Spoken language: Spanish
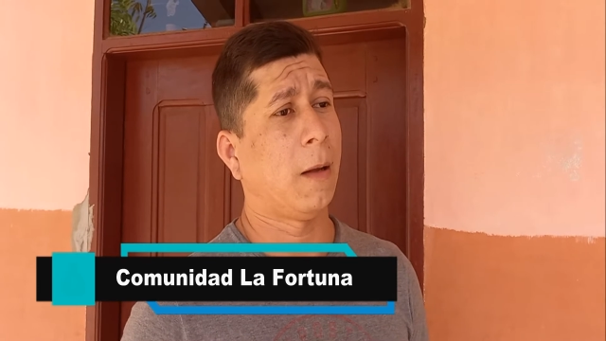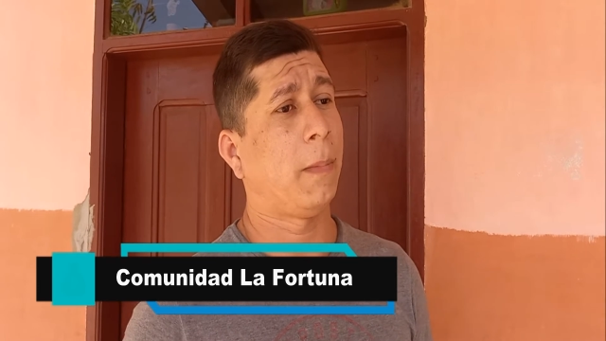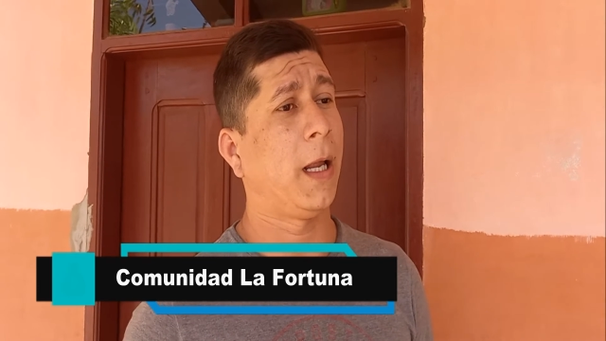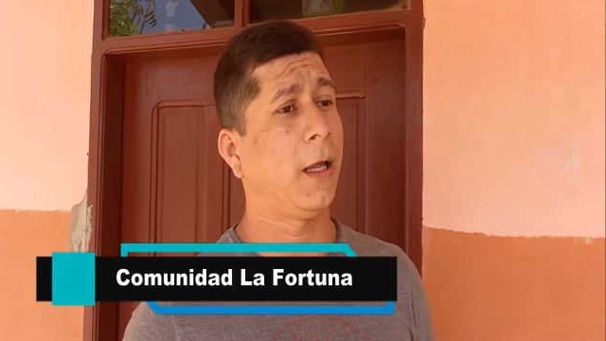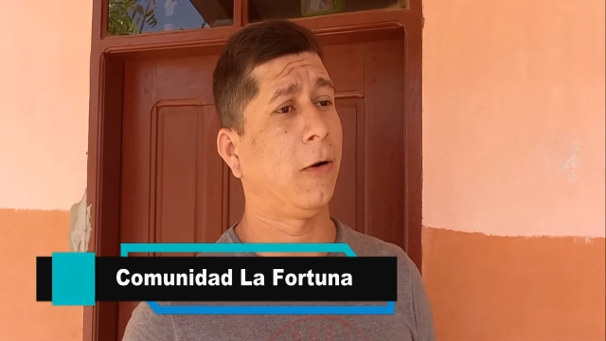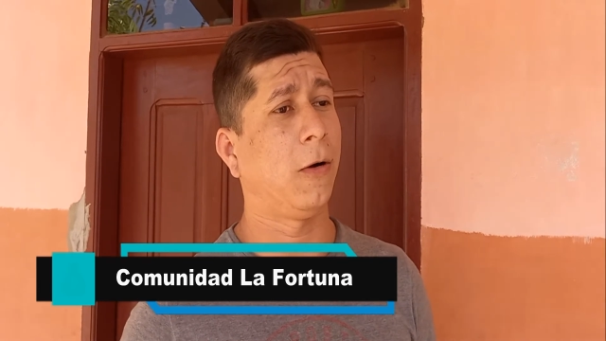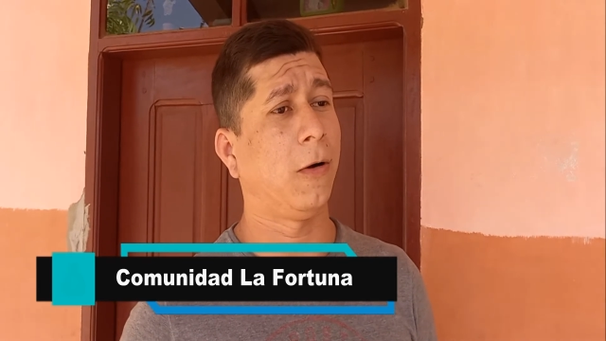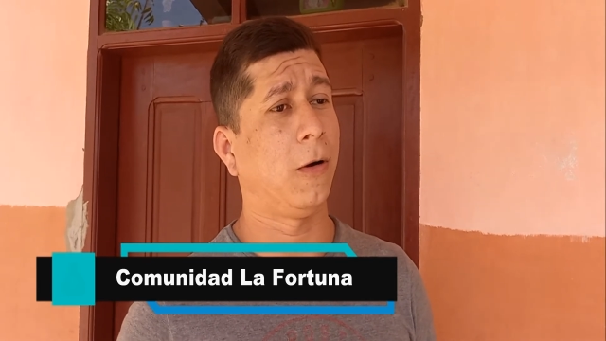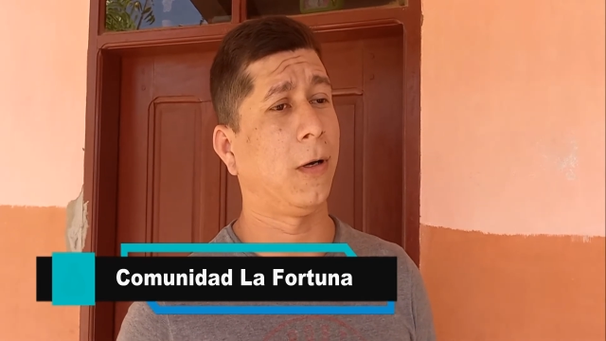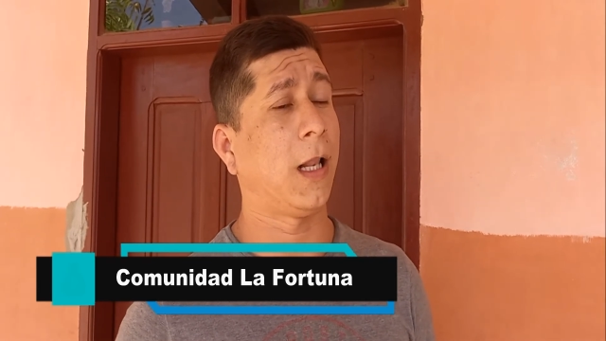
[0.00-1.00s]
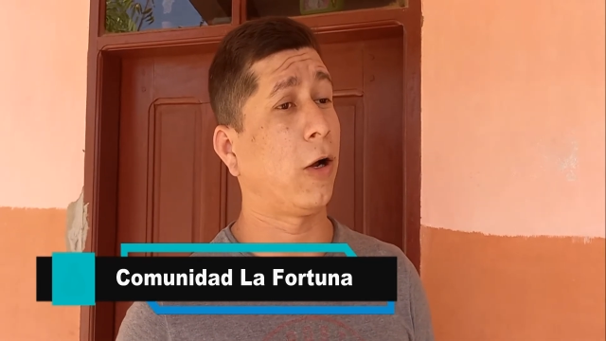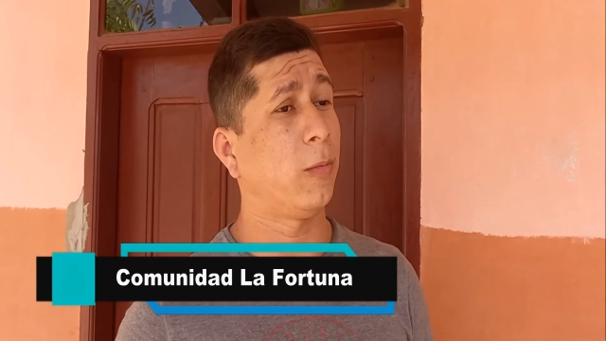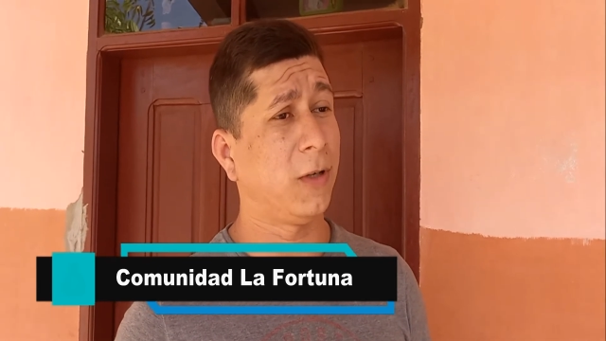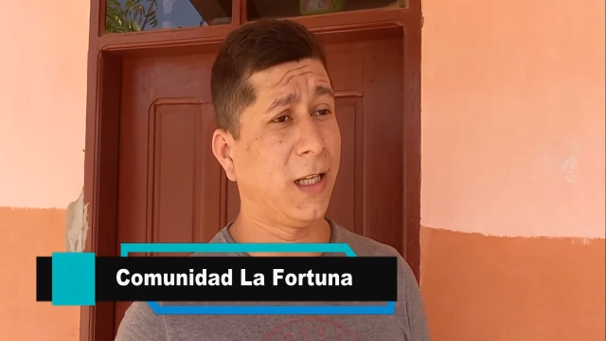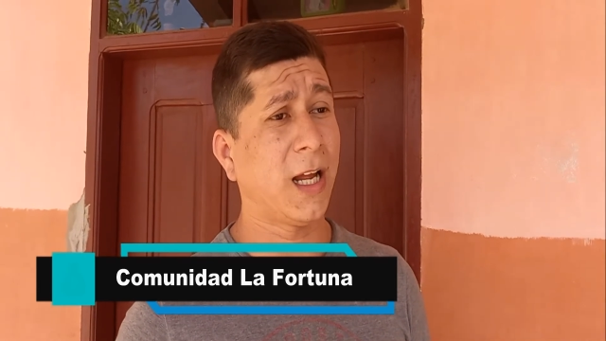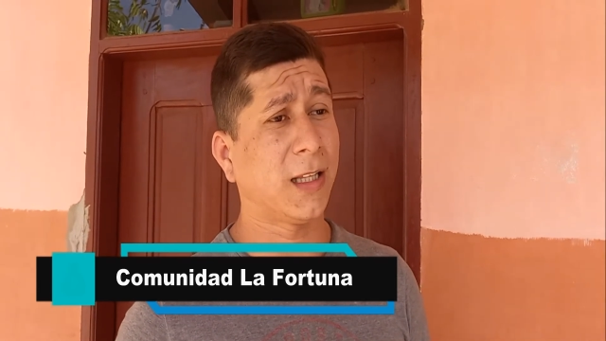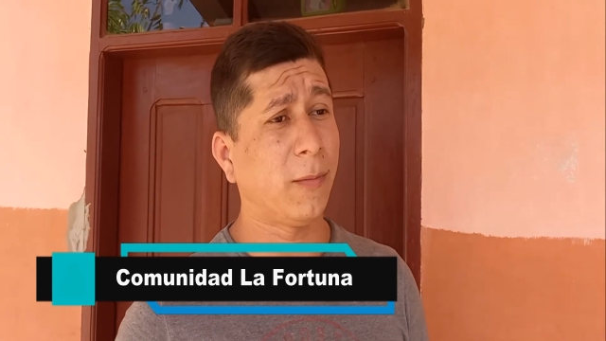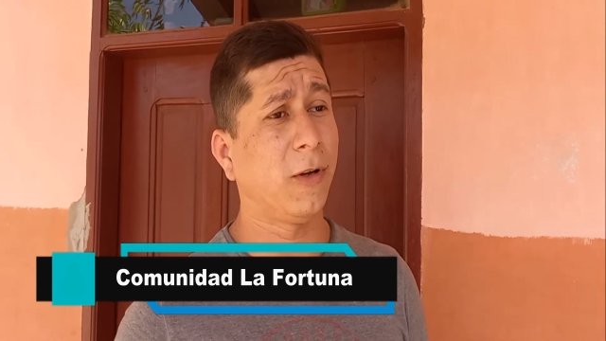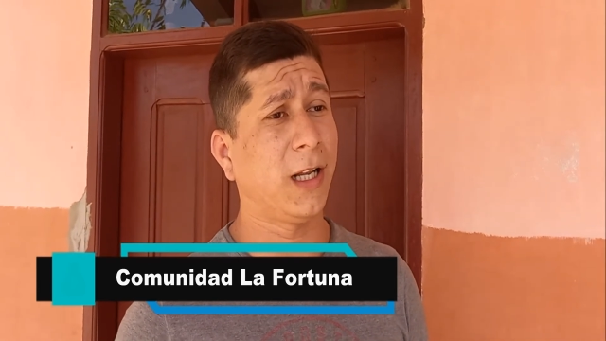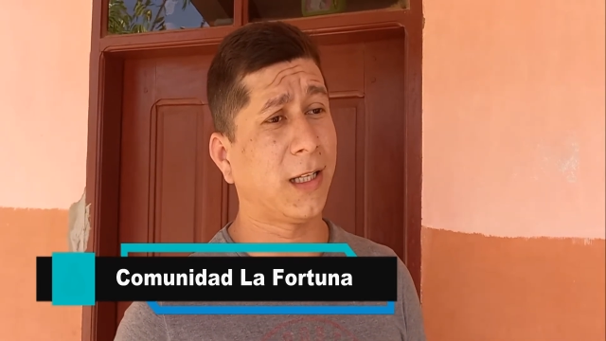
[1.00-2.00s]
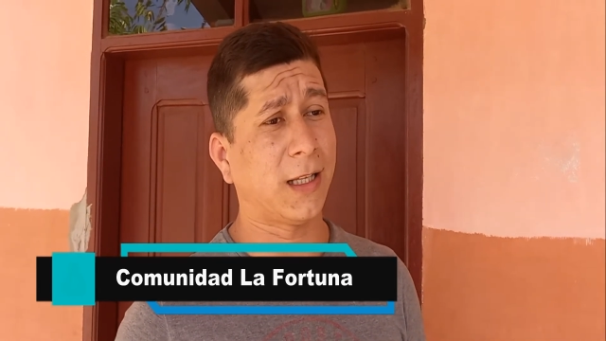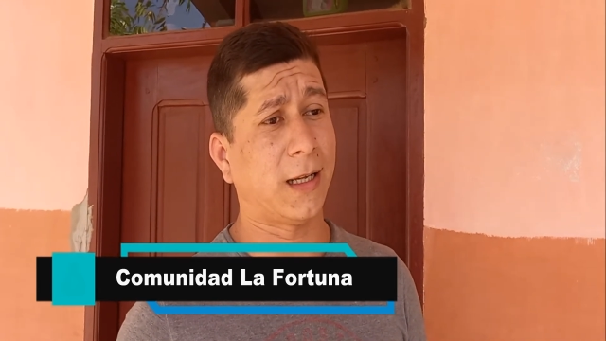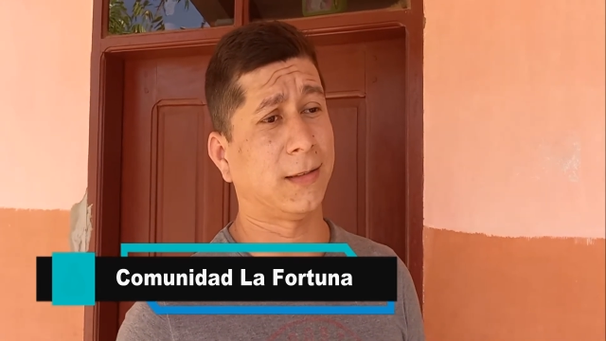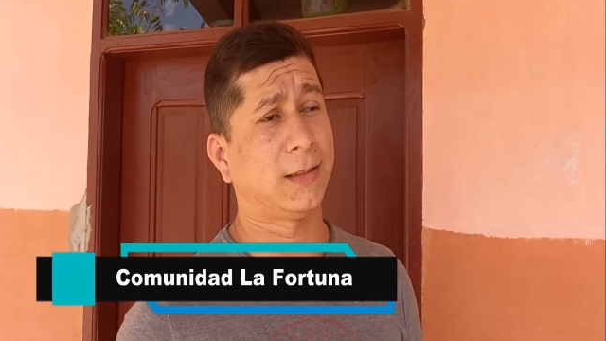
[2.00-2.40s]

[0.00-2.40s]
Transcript: pero la comunidad está molesta.